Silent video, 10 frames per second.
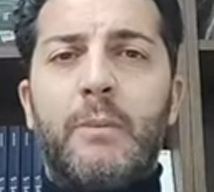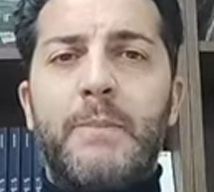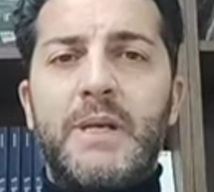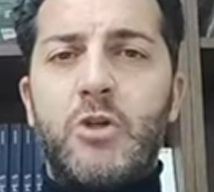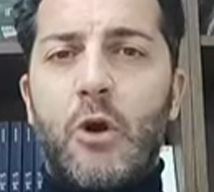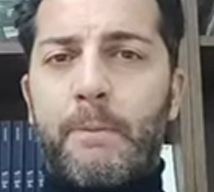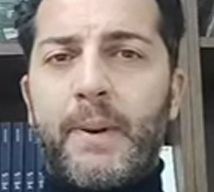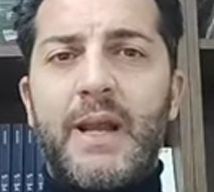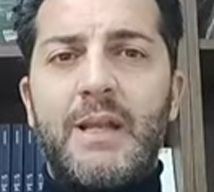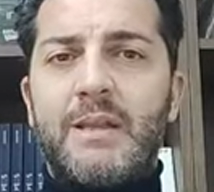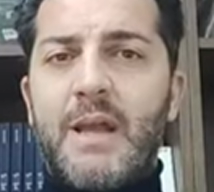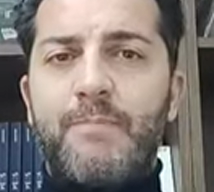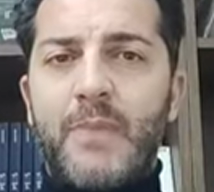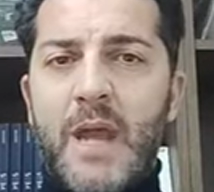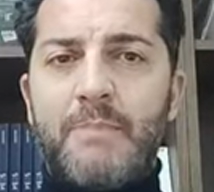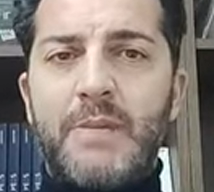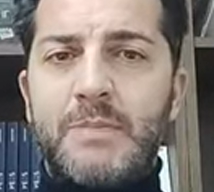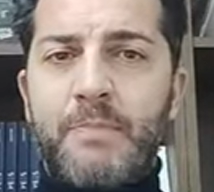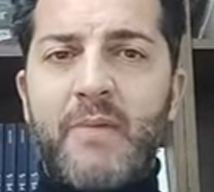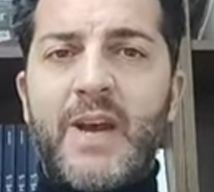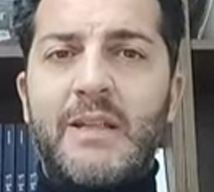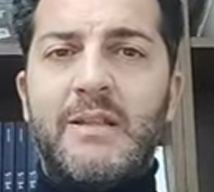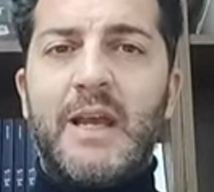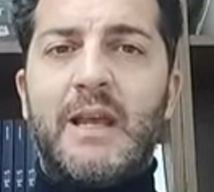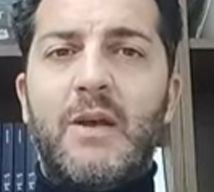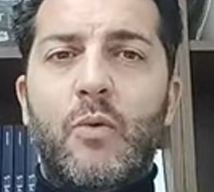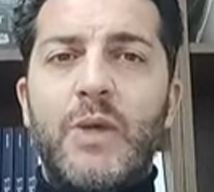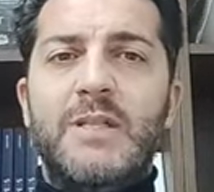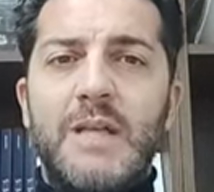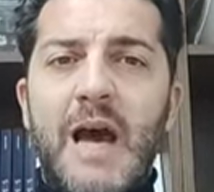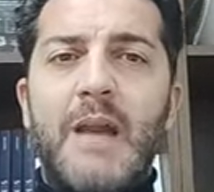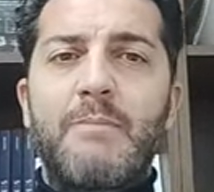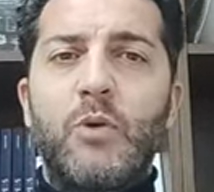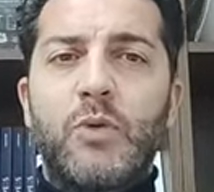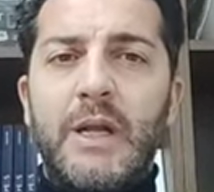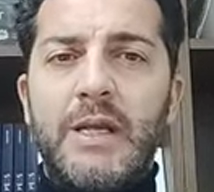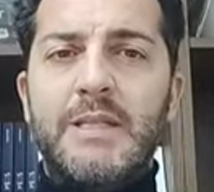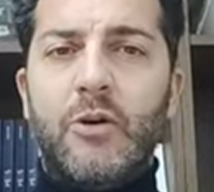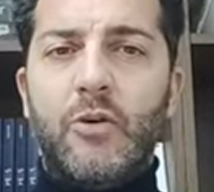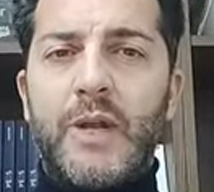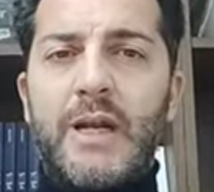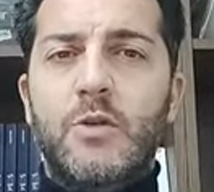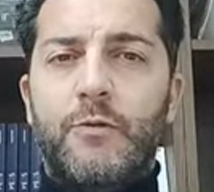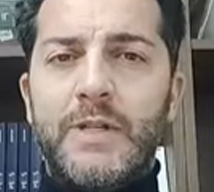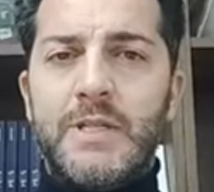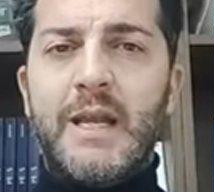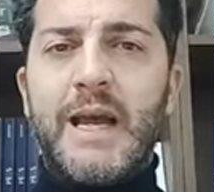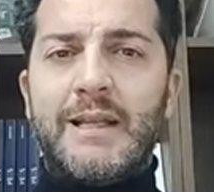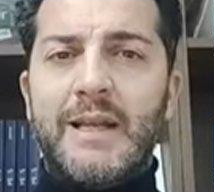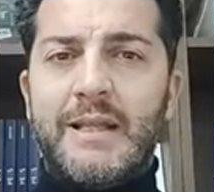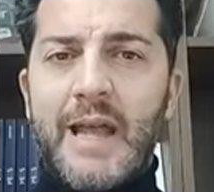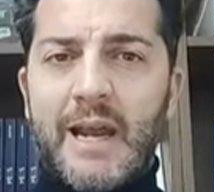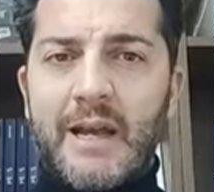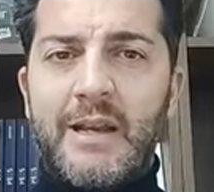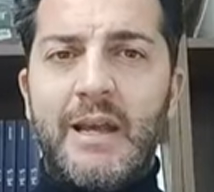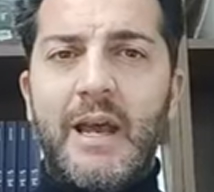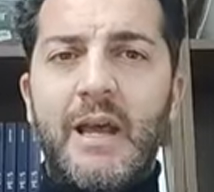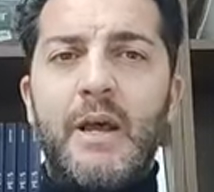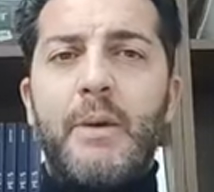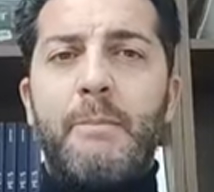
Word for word: mi sorprende e mi spaventa è che queste armi utilizzano delle sofisticate tecniche